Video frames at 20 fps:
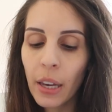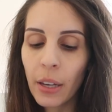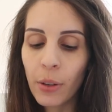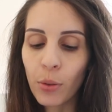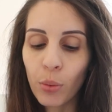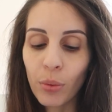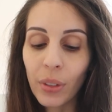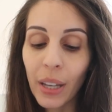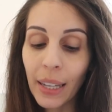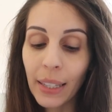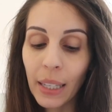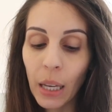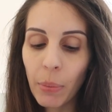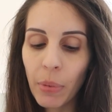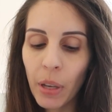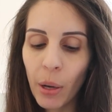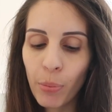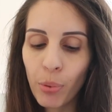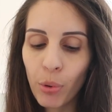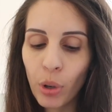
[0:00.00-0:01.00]
ils sont très très
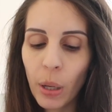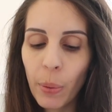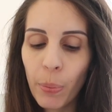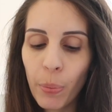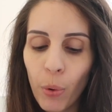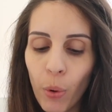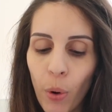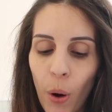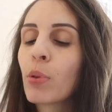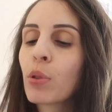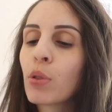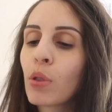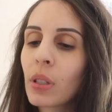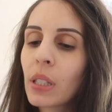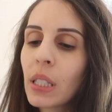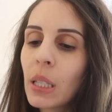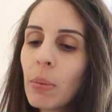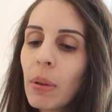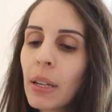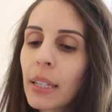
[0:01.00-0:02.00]
bien pour les peaux, peaux
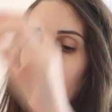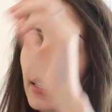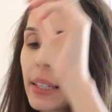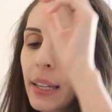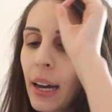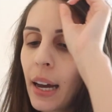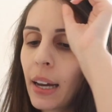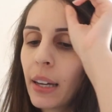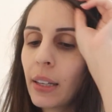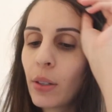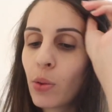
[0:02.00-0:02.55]
sensibles etc.